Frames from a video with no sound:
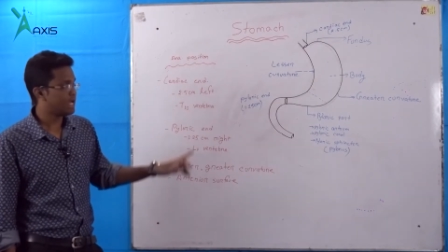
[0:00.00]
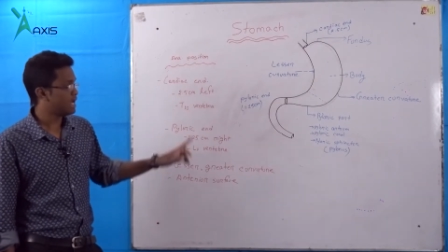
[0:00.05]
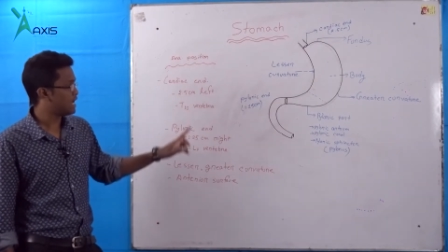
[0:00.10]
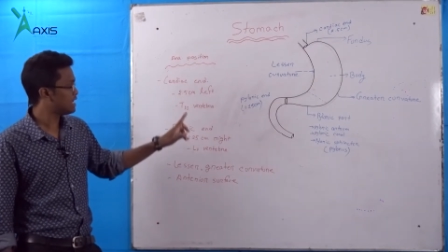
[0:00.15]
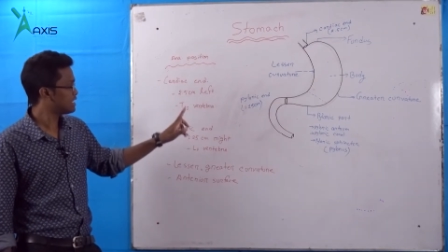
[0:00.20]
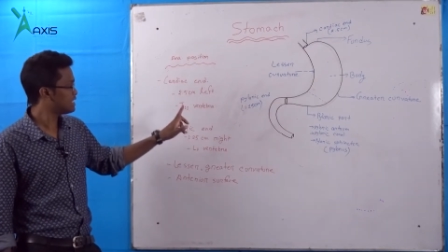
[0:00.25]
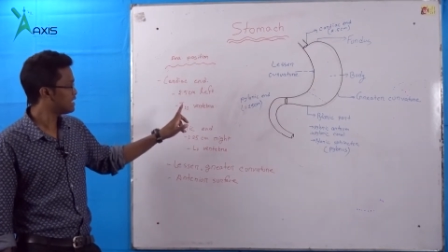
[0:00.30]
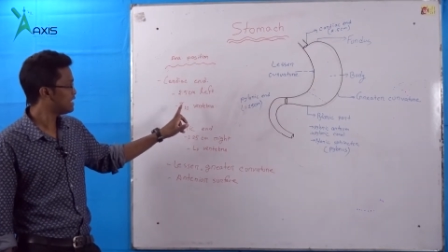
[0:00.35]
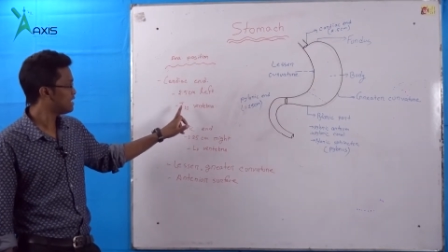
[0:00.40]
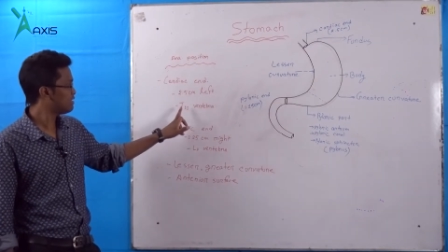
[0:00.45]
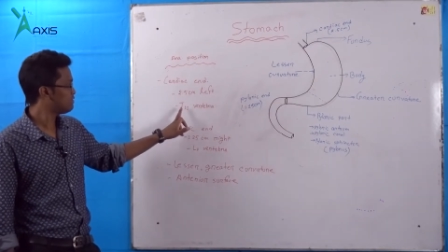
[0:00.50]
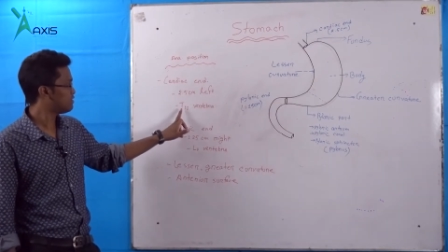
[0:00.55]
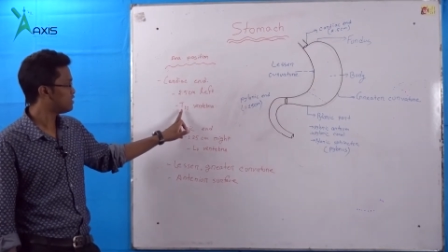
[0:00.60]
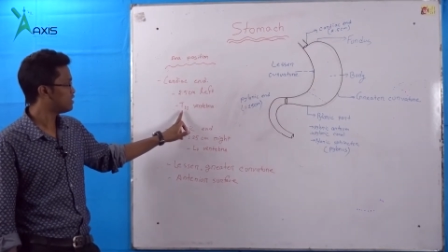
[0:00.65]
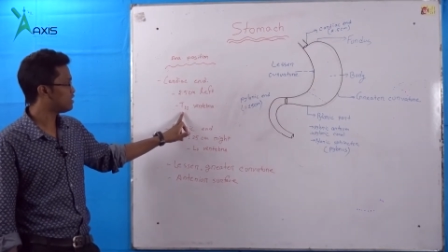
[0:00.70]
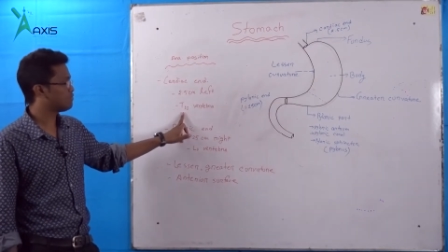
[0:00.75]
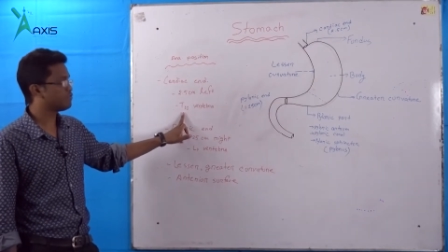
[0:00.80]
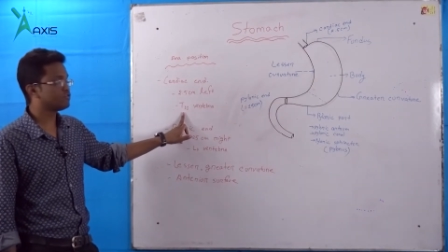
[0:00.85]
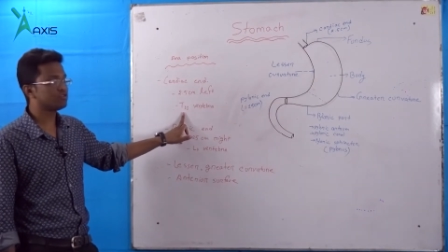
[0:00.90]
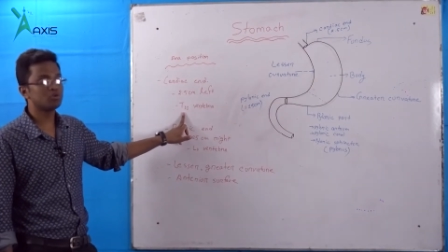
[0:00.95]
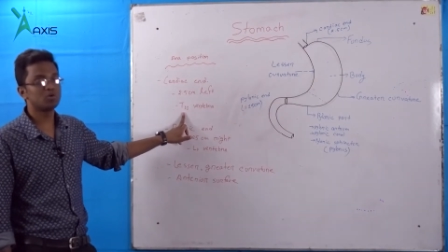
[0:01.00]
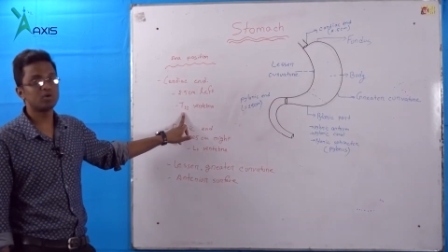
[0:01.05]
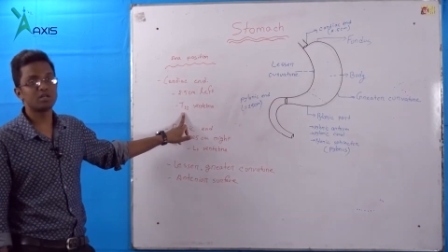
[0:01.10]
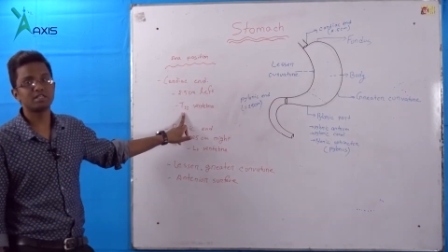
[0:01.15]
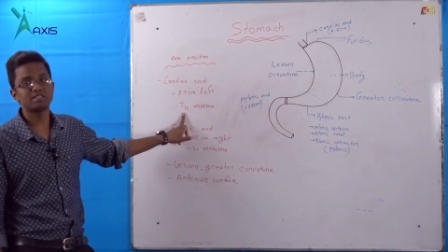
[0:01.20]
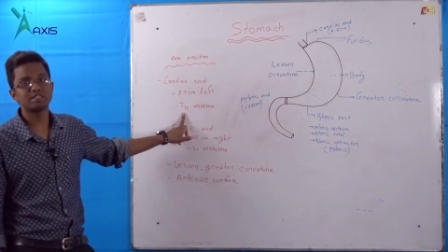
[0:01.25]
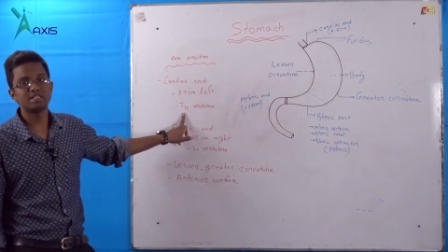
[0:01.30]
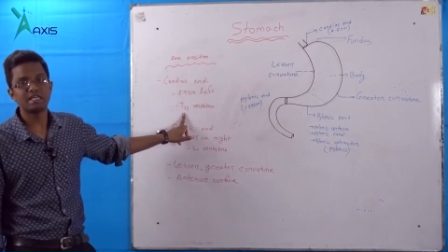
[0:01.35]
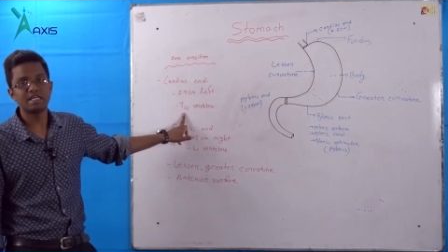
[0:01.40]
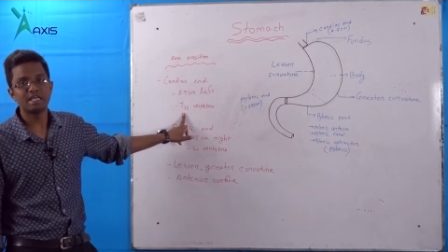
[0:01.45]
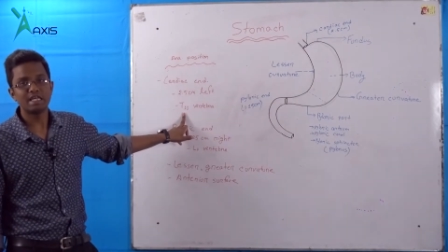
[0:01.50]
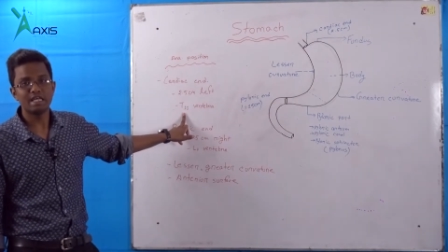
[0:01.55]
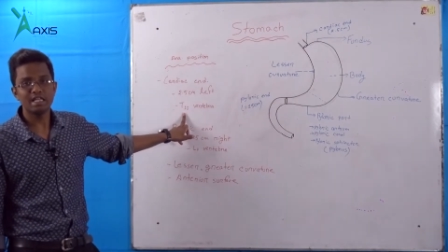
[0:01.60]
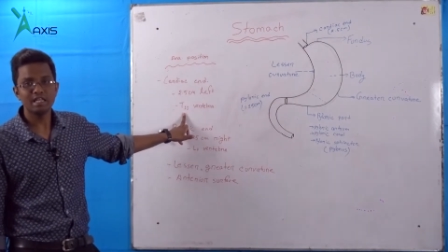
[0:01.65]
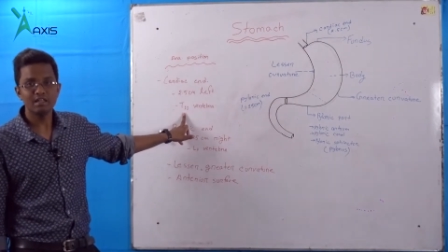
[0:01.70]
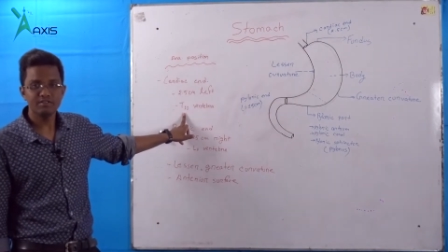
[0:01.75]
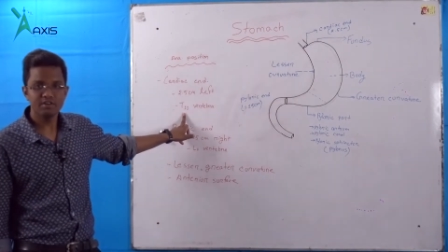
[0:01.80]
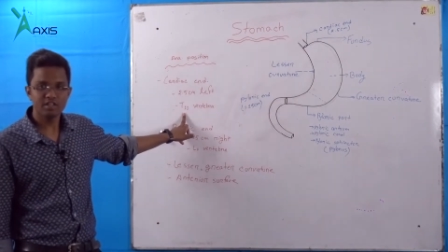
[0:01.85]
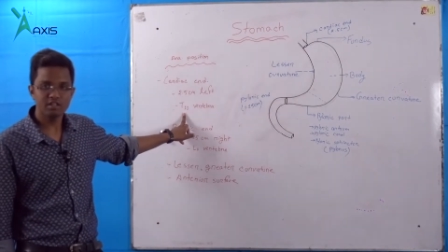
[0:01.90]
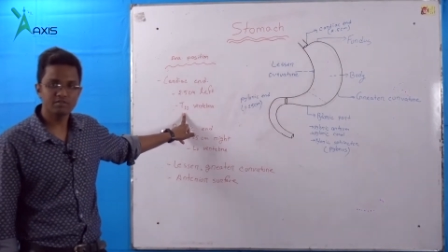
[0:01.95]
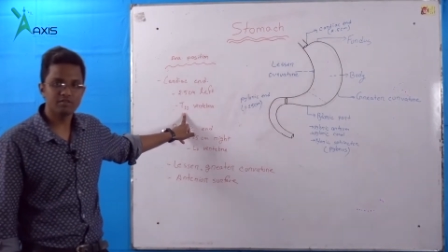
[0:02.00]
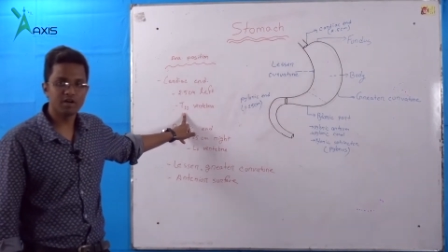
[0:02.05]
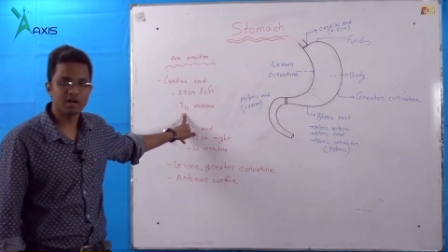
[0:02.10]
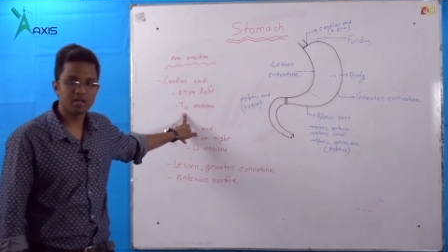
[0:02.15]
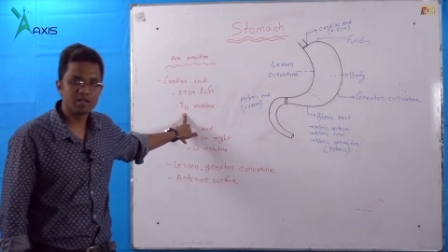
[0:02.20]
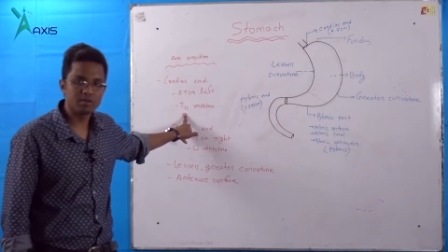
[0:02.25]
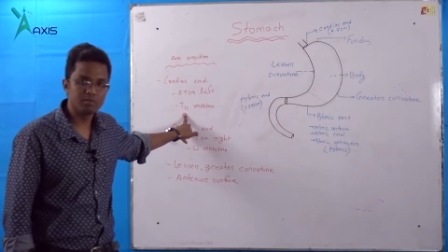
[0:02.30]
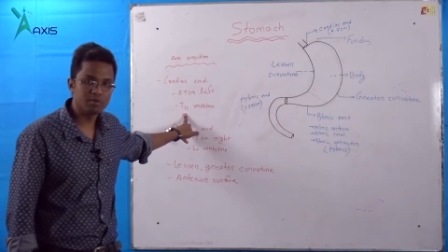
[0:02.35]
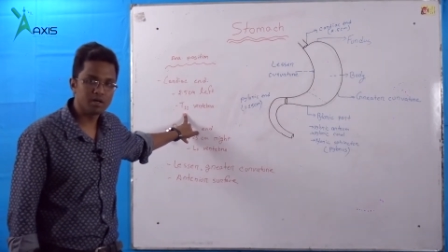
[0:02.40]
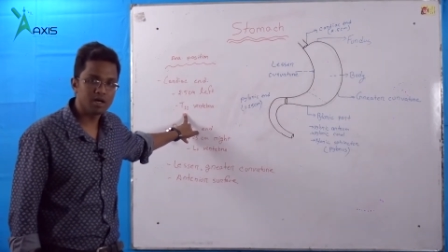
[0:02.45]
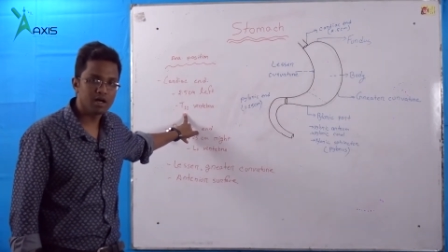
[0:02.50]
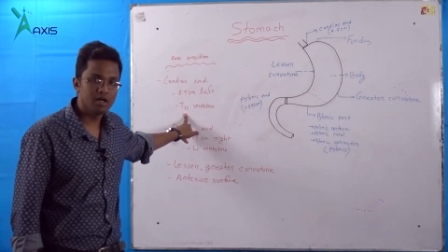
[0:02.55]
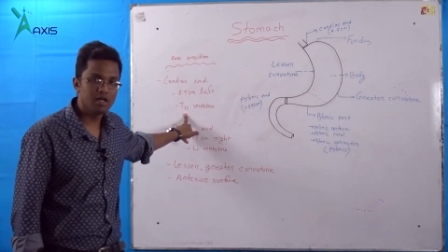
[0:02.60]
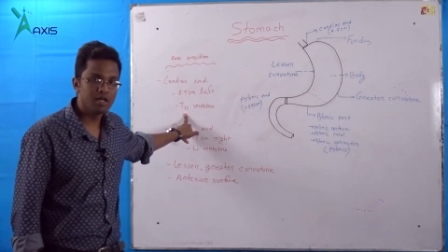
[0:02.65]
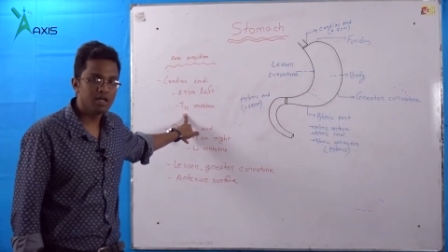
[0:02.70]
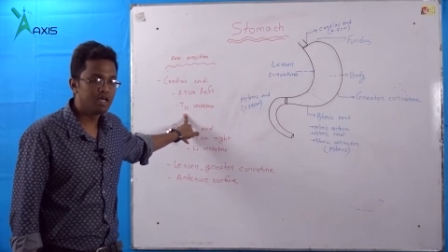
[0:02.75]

অ্যাট দ্য লেভেল অফ থোরাসিক ইলেভেন্থ ভার্টিব্রা